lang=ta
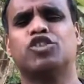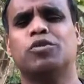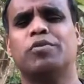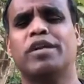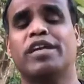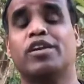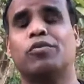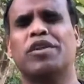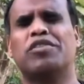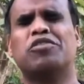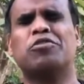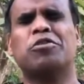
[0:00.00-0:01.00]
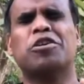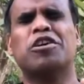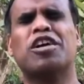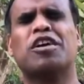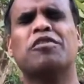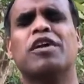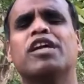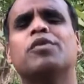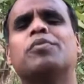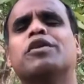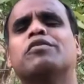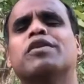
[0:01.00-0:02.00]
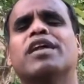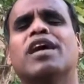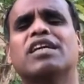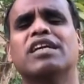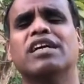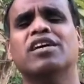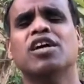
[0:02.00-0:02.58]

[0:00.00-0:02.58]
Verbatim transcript: ஜெபிக்கிறேன் உடைய திருக்கரம் வைக்கப்படுவதாக